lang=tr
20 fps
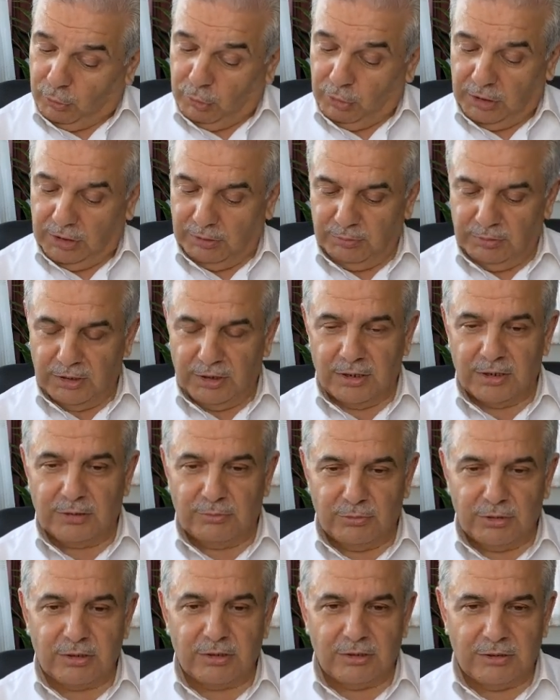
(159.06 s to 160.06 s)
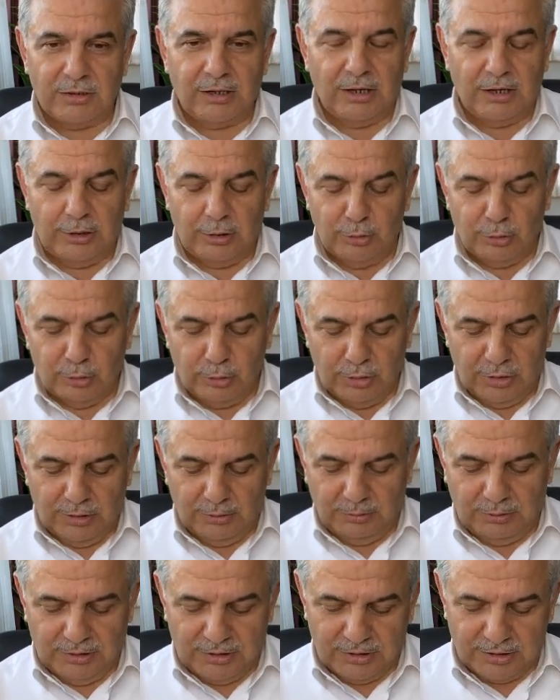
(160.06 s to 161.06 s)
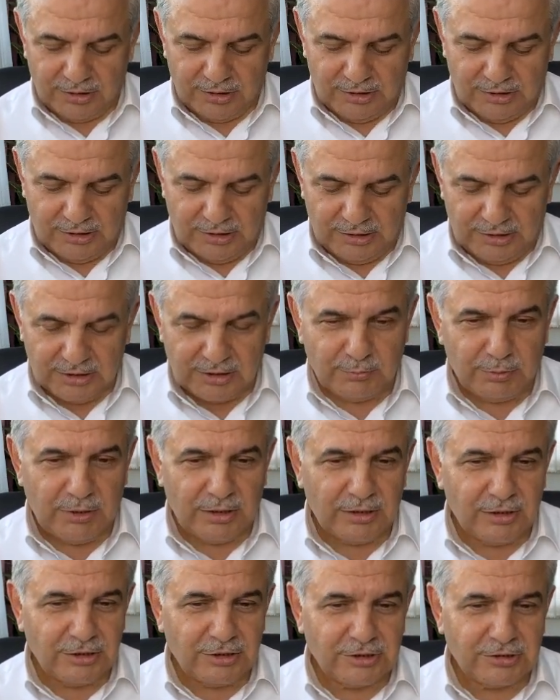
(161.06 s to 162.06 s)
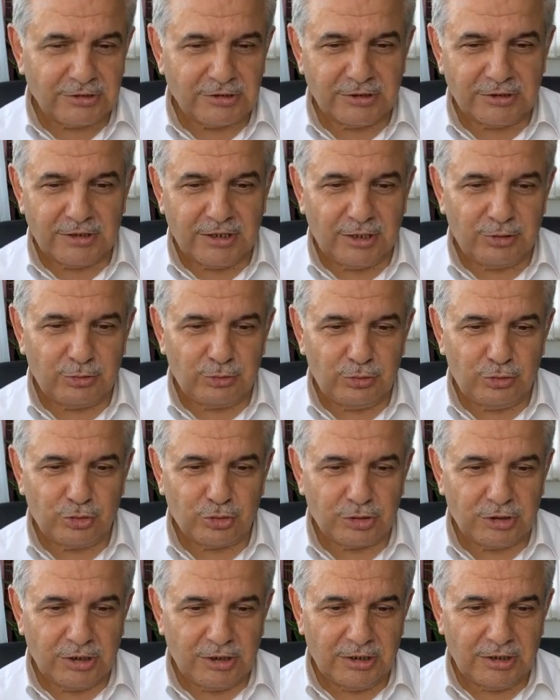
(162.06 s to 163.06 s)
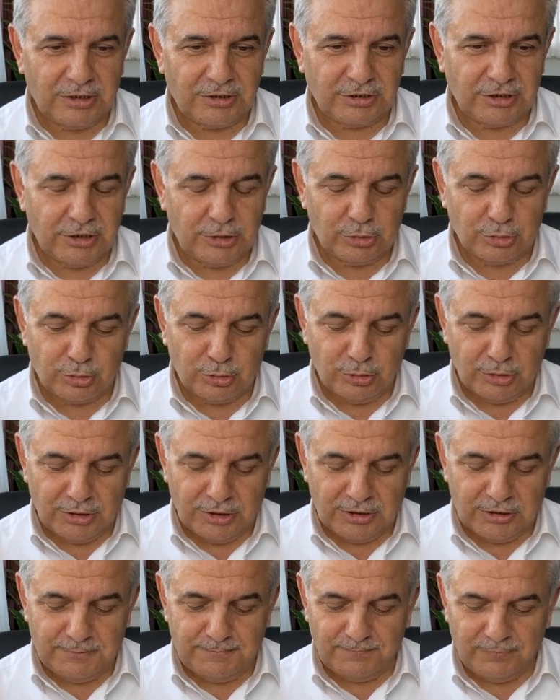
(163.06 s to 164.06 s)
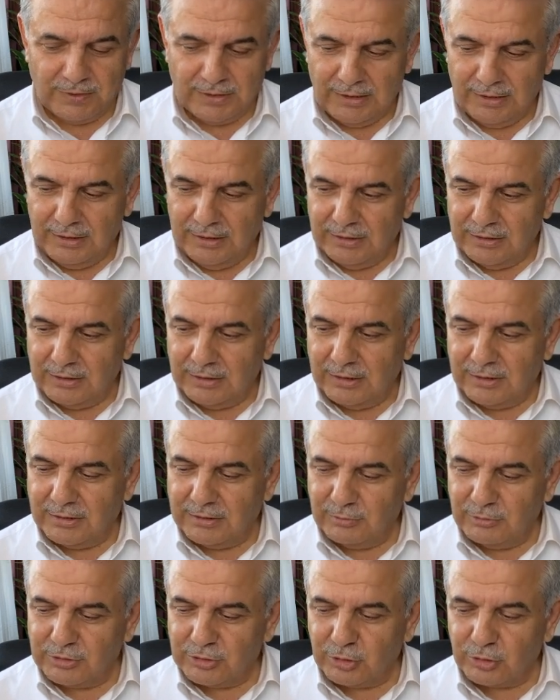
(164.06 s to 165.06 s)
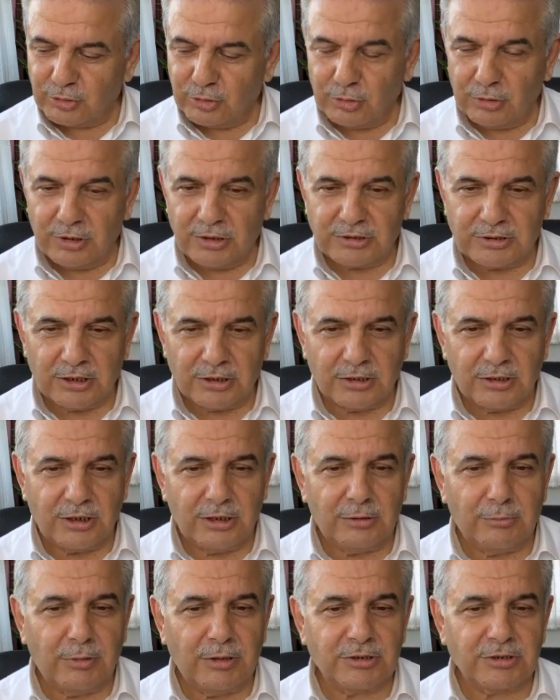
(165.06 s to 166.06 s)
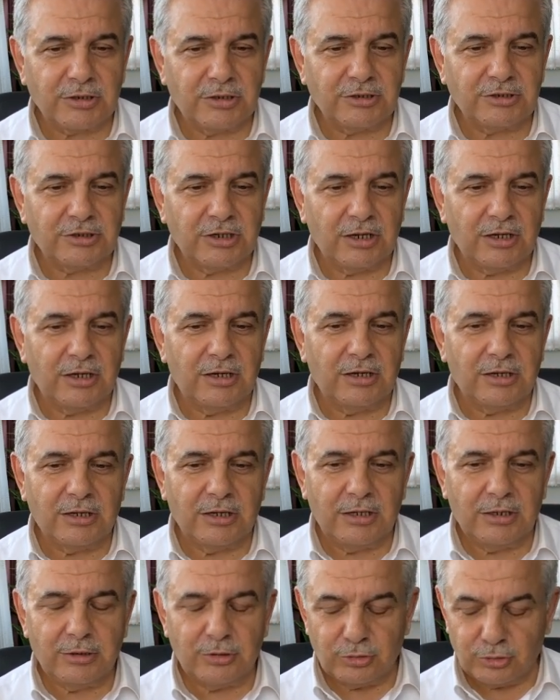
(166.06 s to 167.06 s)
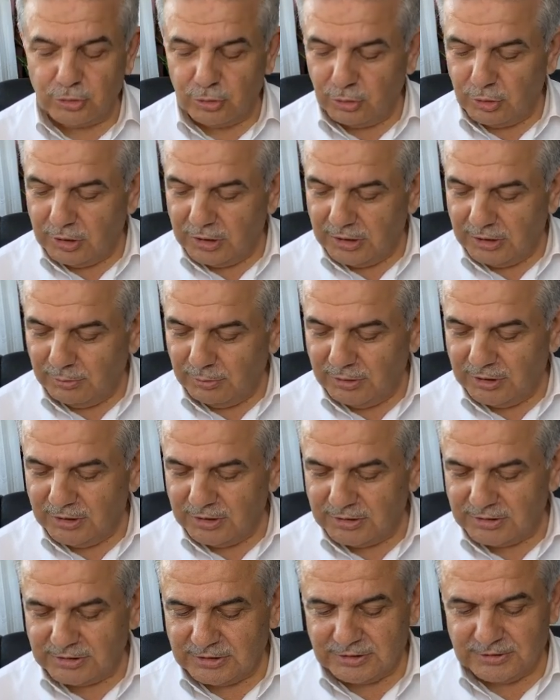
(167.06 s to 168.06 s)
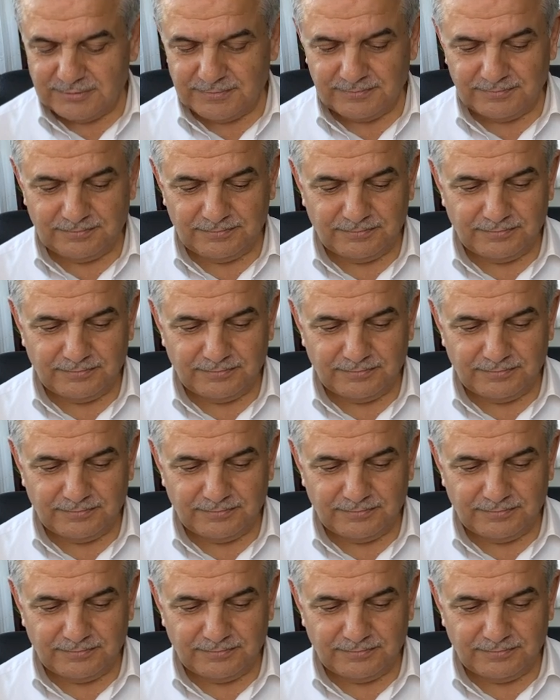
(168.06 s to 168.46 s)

öyle bir hanımın değeri olabilir diye hikmet açısından üç tane şey söyledim. Kendimizi zorlasak daha başka şeyler de söyleyebiliriz.